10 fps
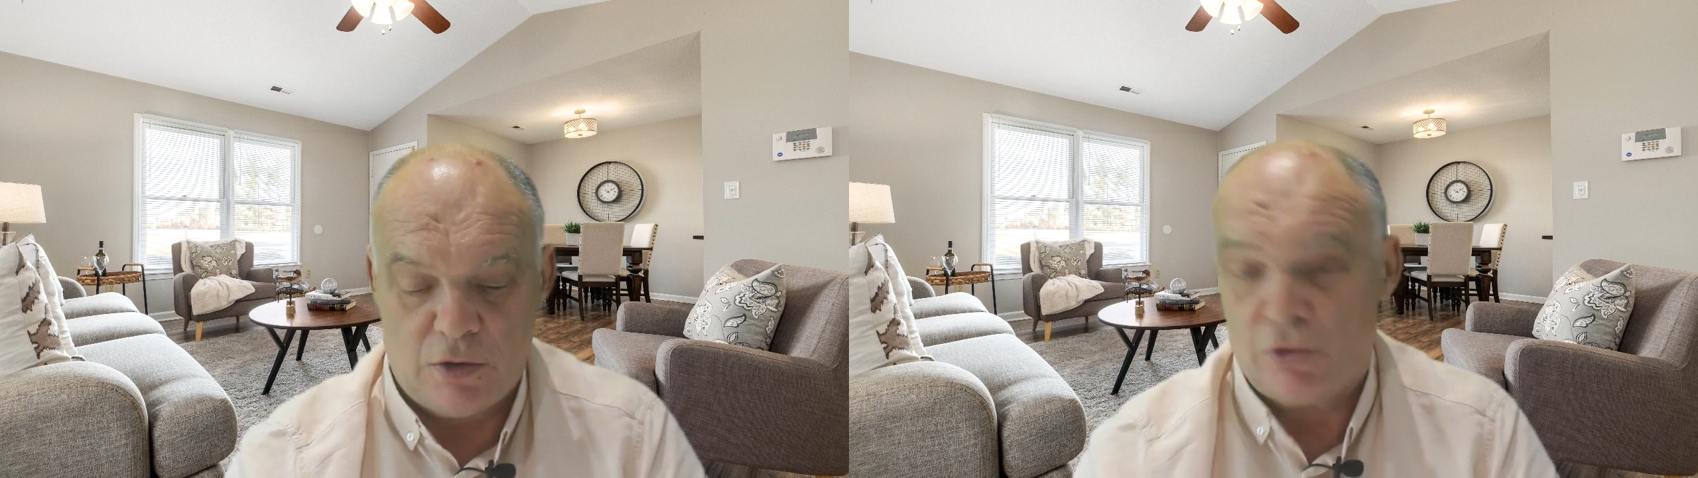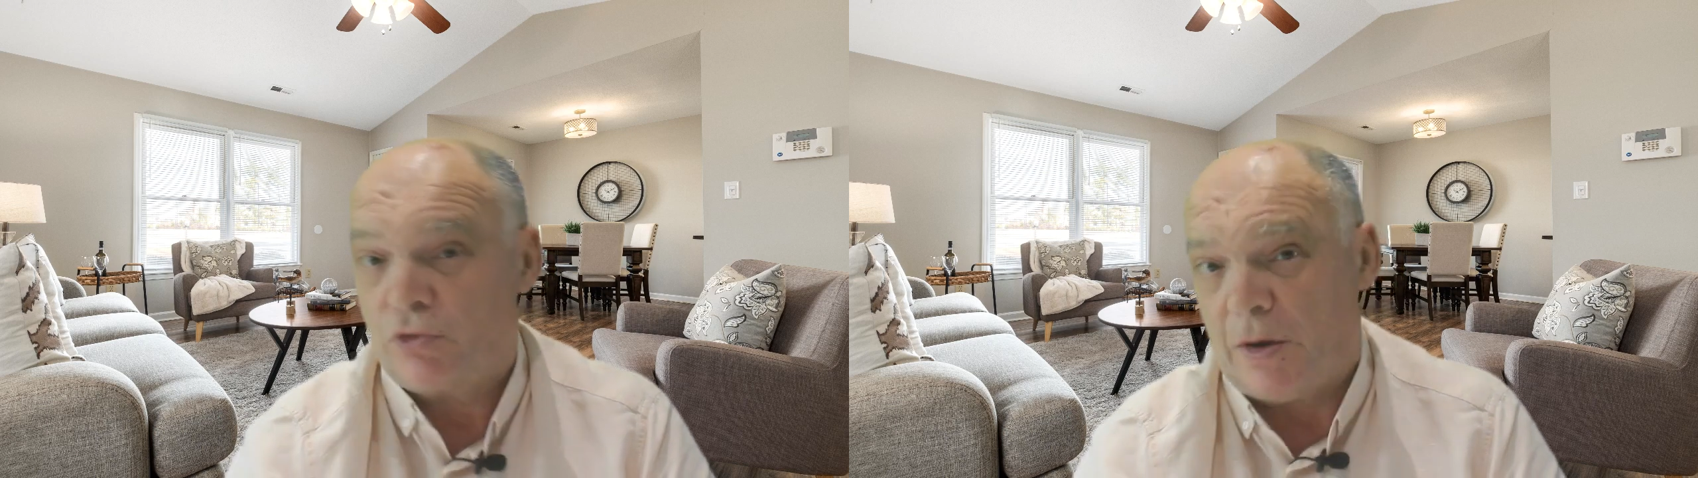
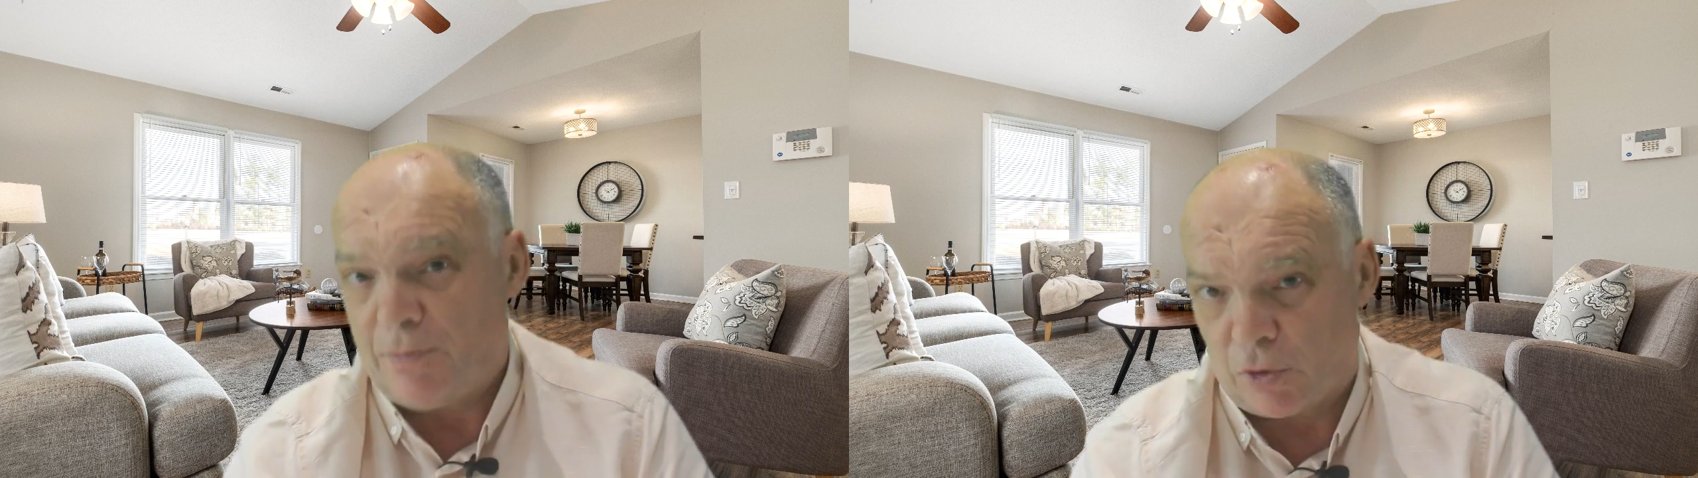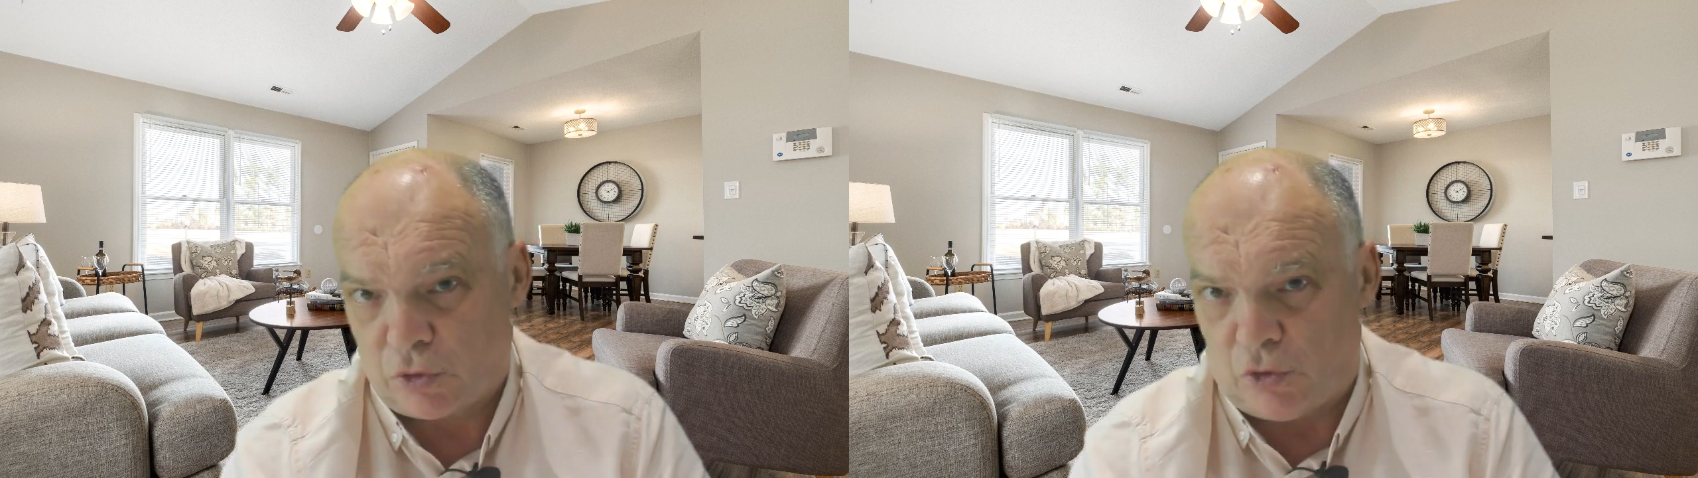
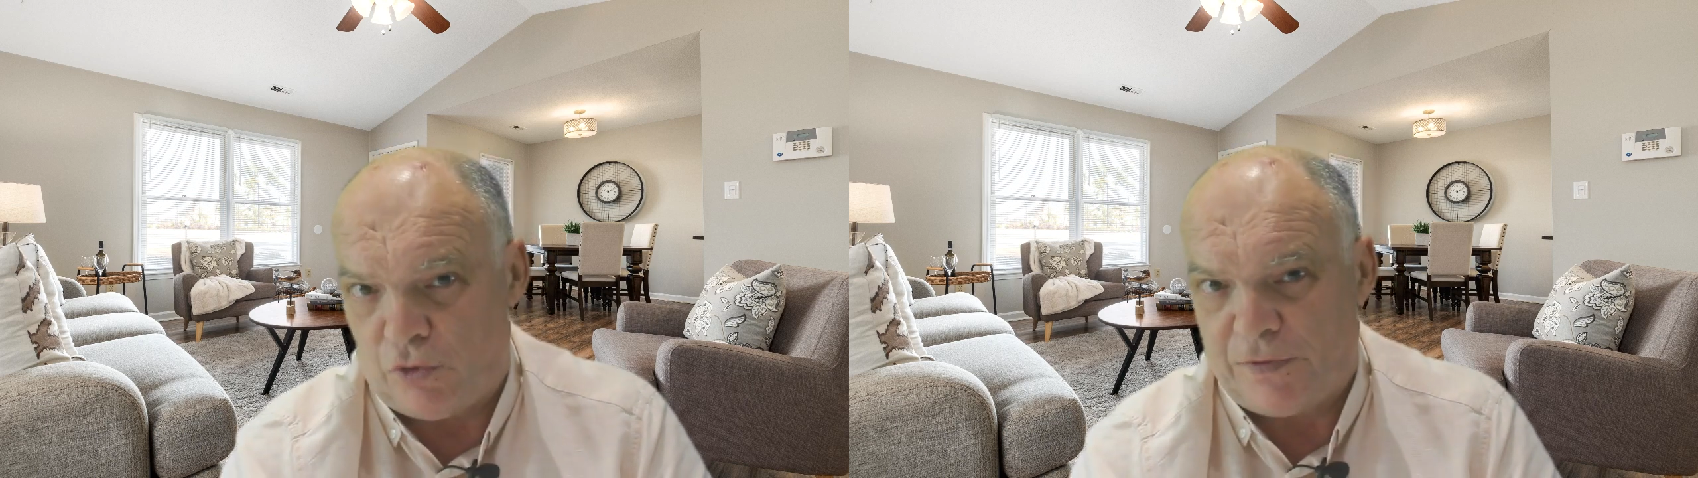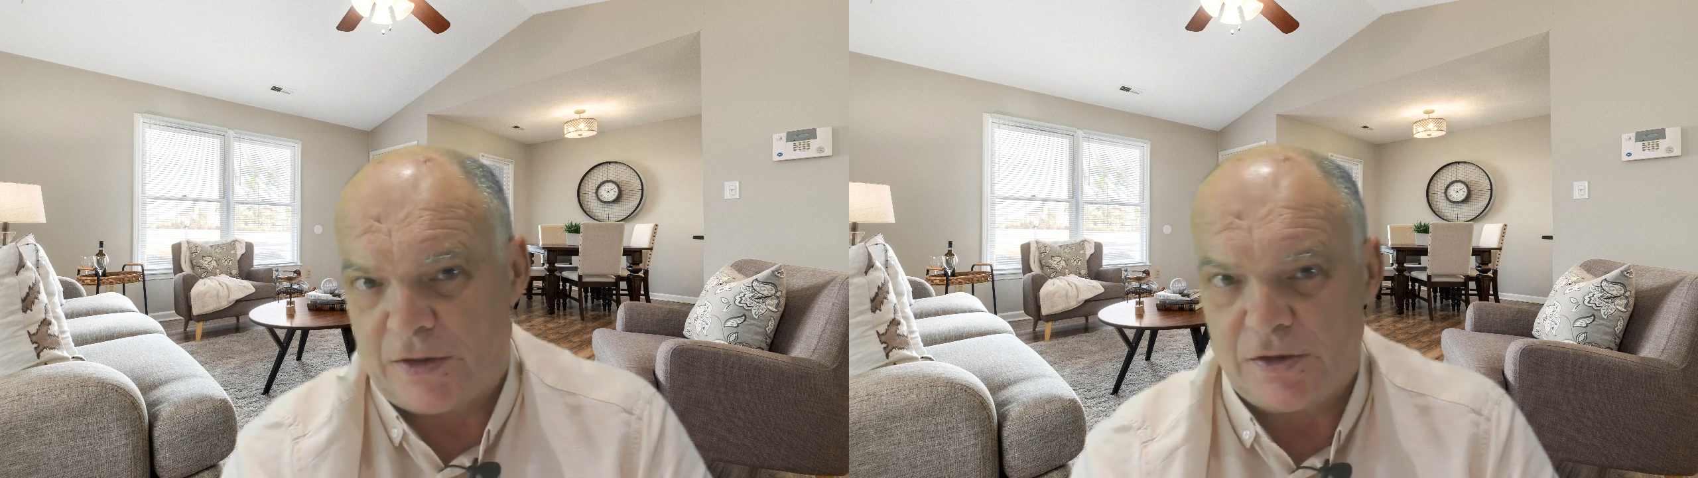notamment sur
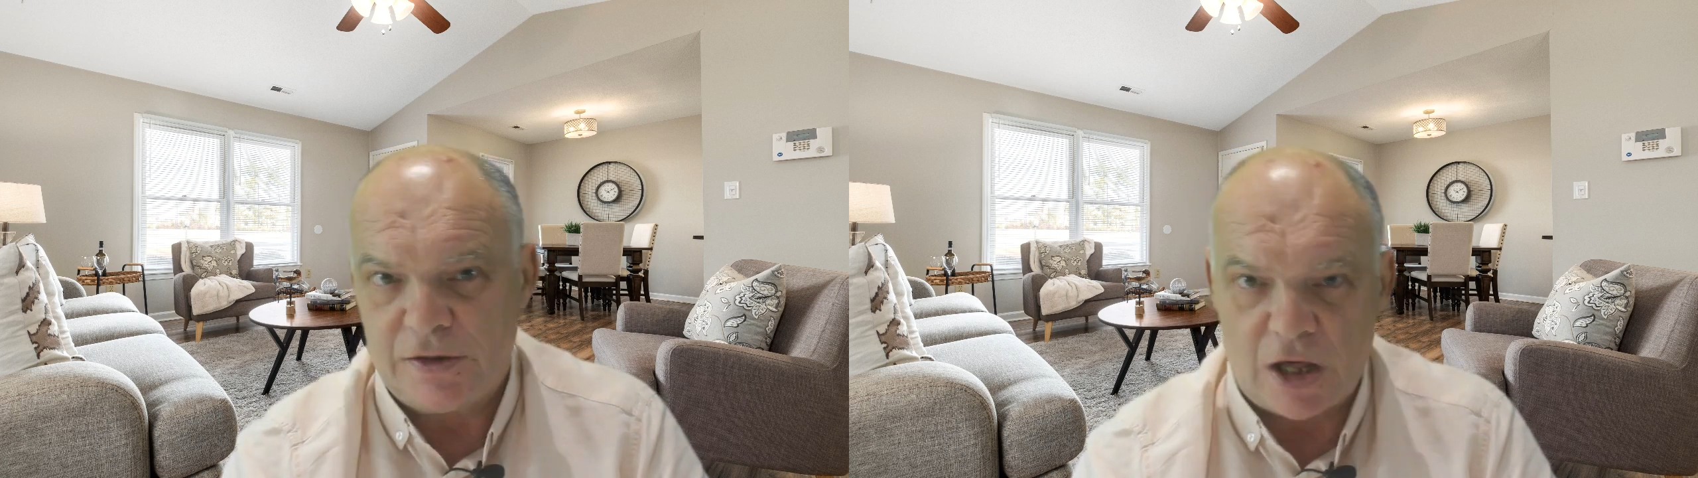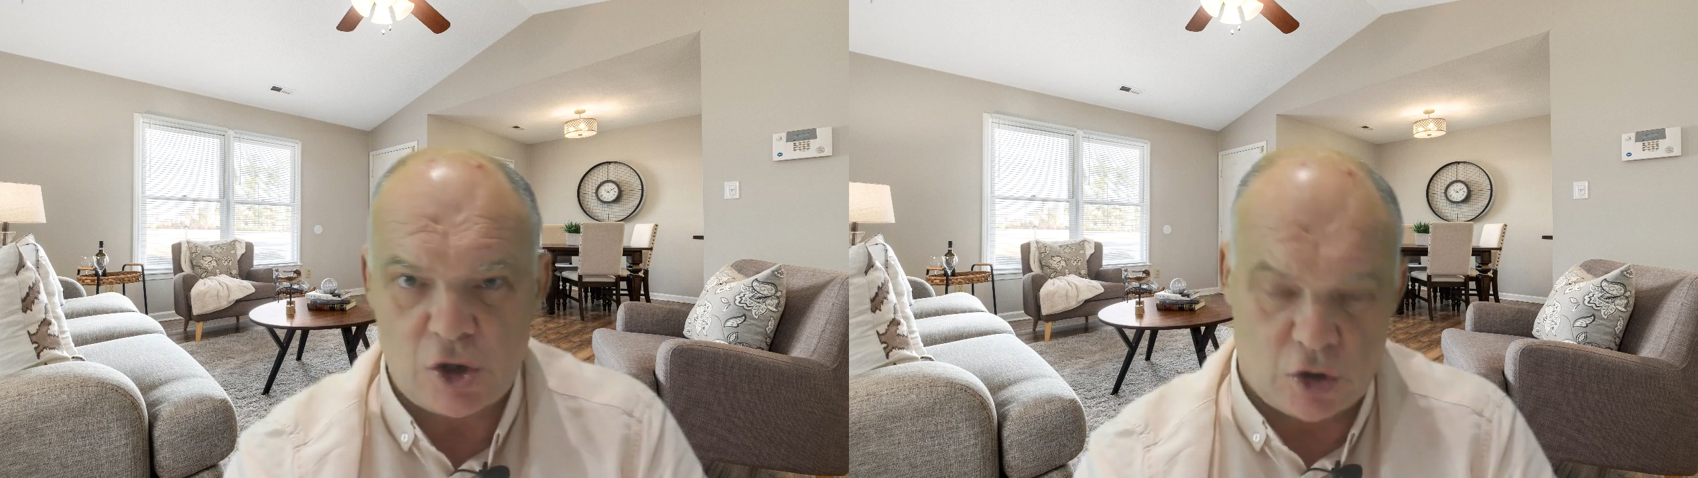le
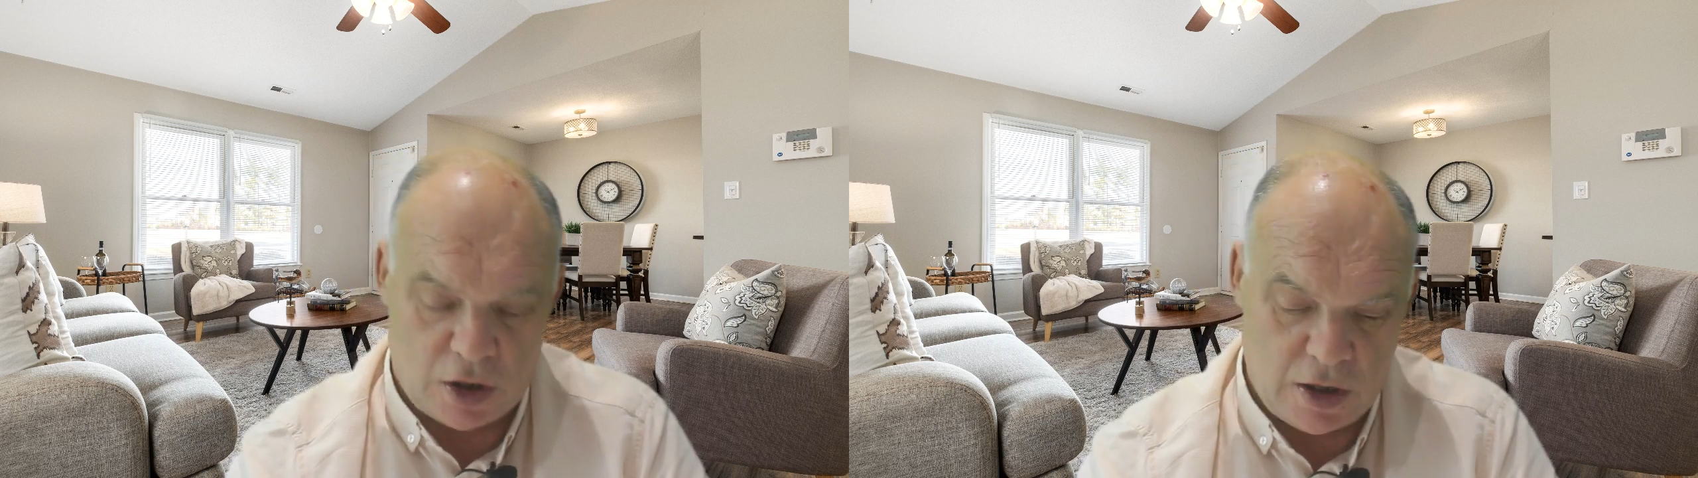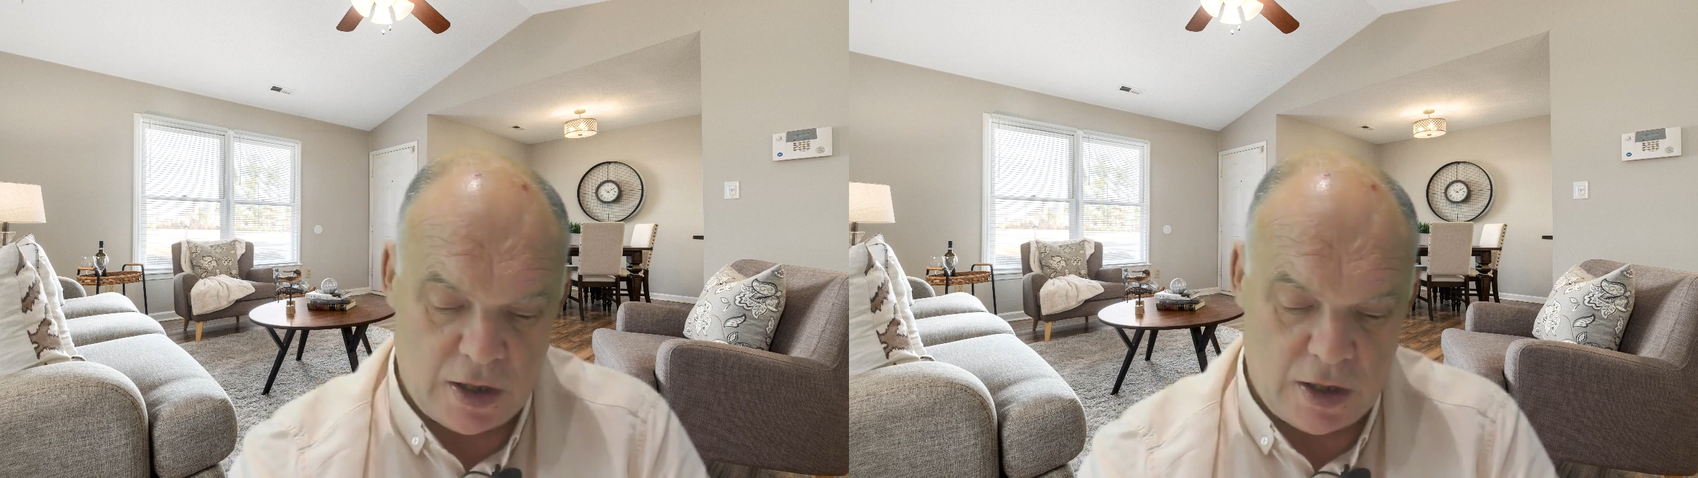voisinage,